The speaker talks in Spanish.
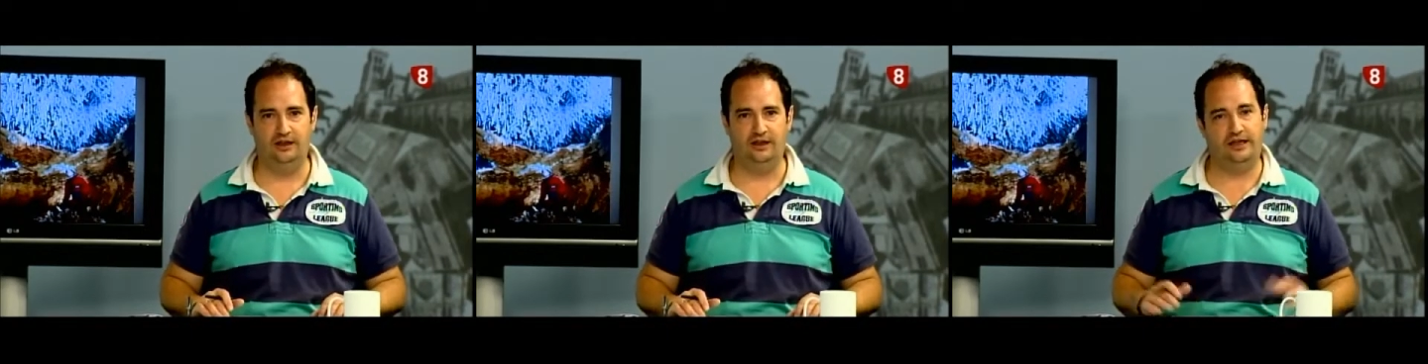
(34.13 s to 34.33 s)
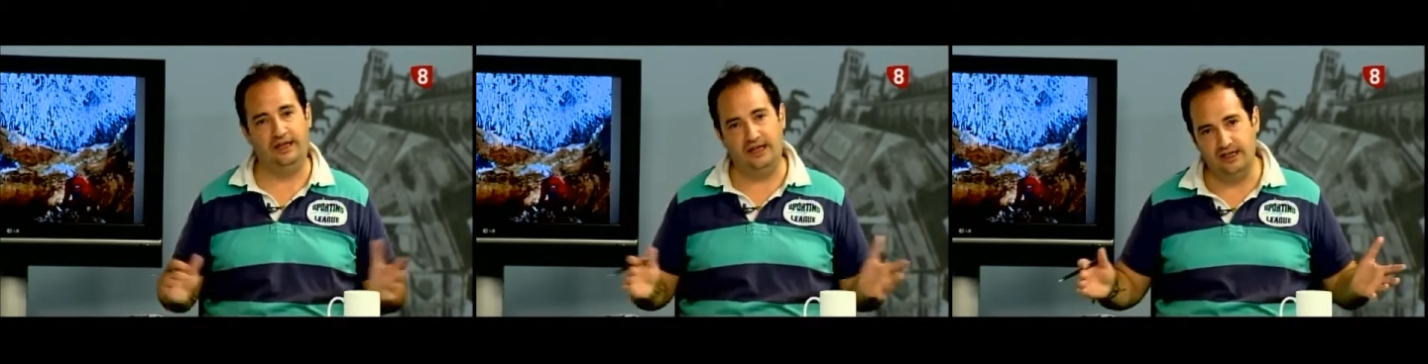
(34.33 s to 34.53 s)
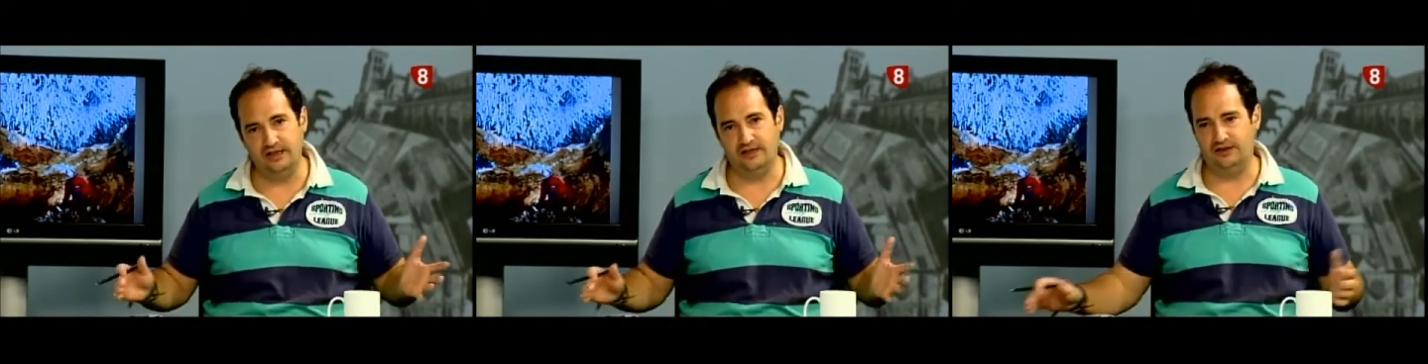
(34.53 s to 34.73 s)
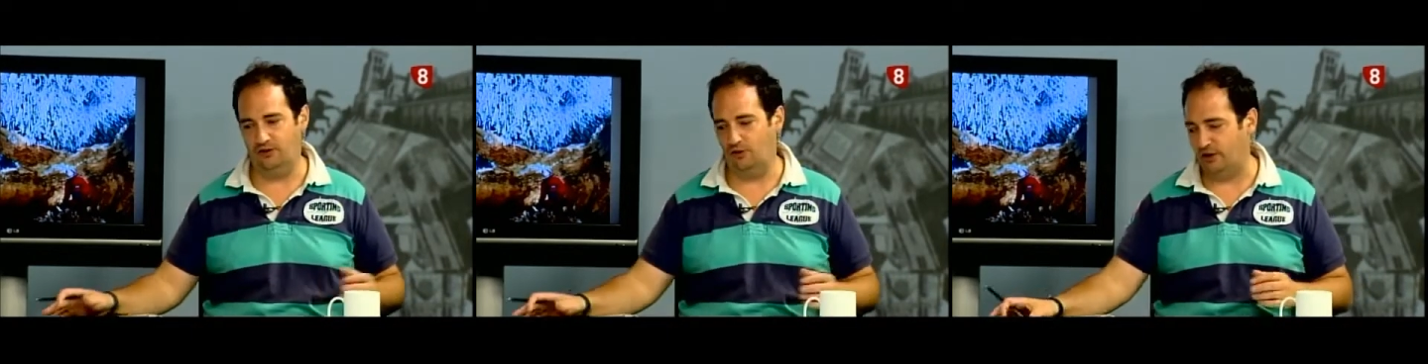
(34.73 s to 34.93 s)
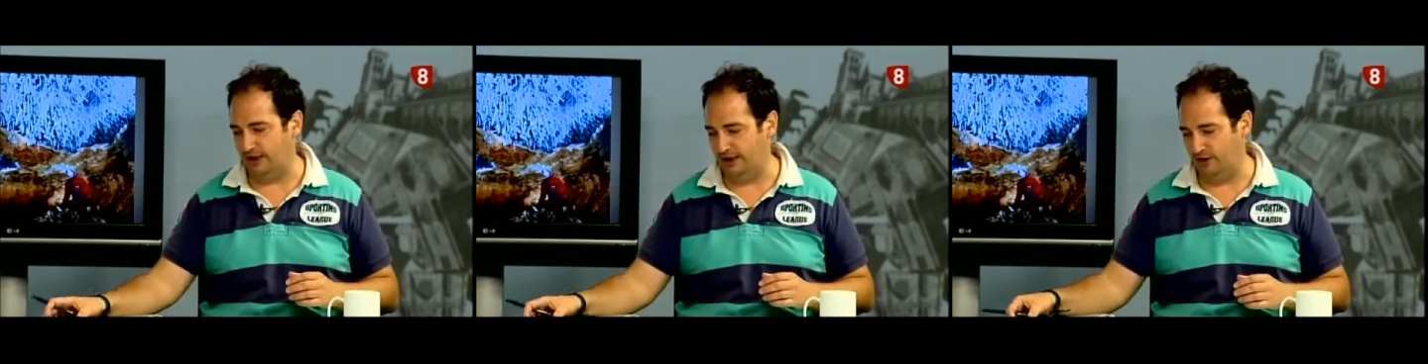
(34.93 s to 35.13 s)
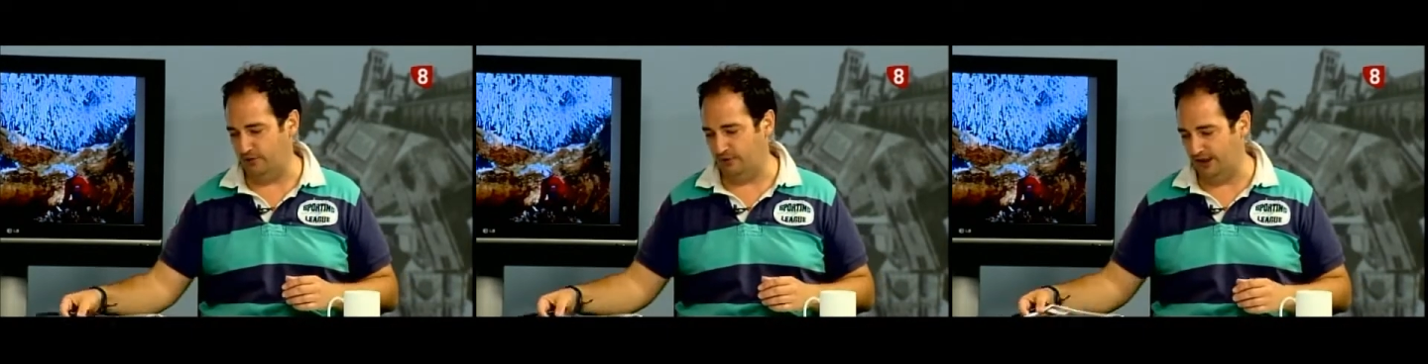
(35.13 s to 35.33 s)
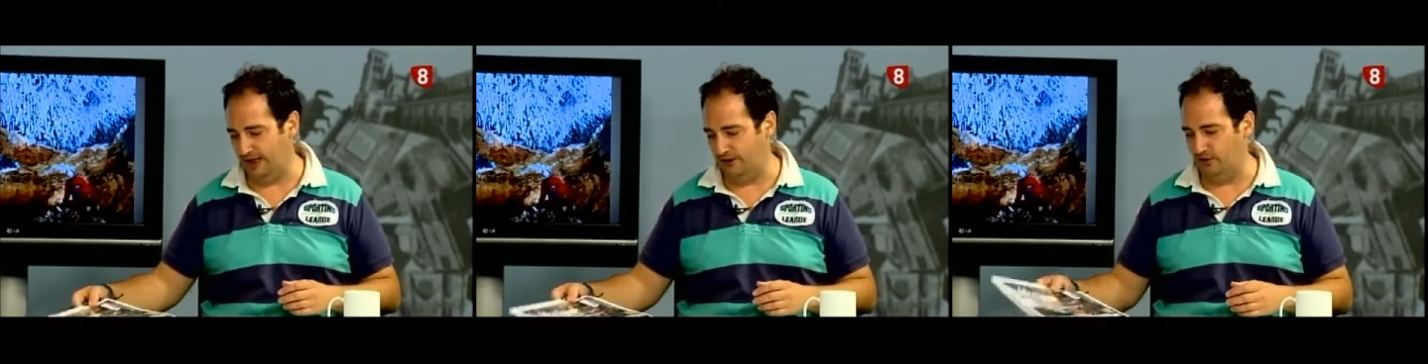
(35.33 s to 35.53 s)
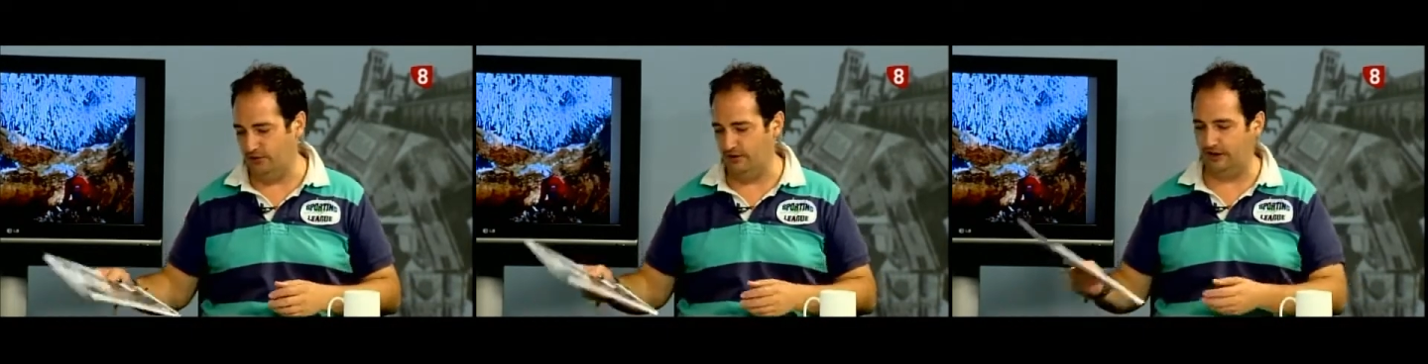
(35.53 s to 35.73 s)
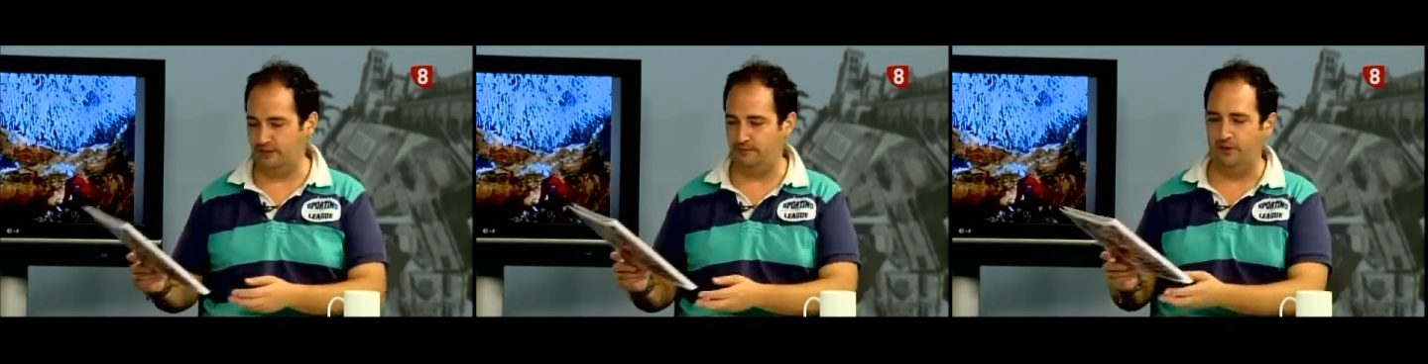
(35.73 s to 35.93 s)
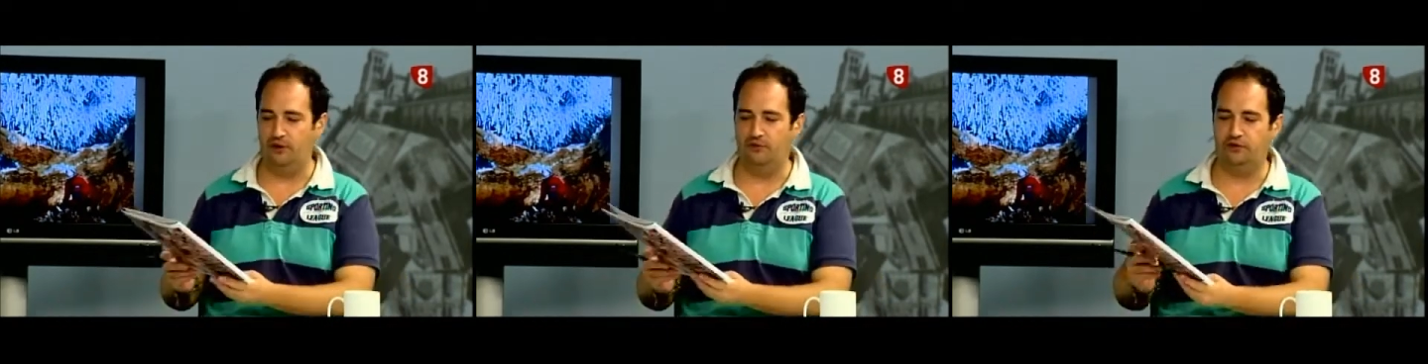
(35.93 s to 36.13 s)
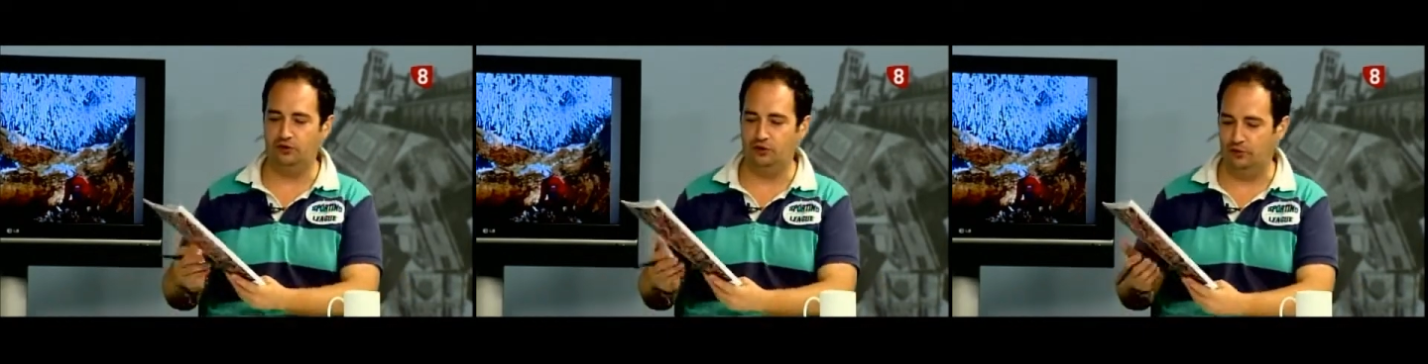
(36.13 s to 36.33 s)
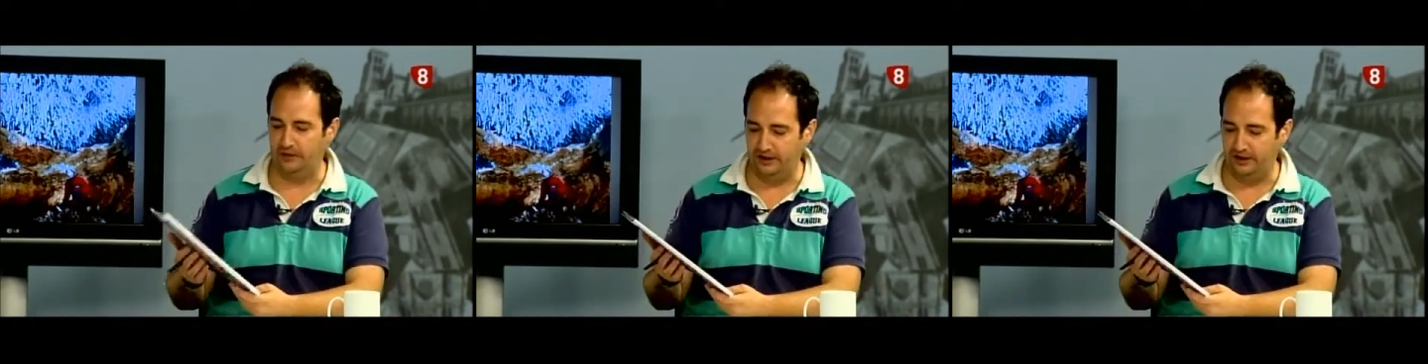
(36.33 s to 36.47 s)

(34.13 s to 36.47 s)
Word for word: Y es lo que han denominado Espeleofoto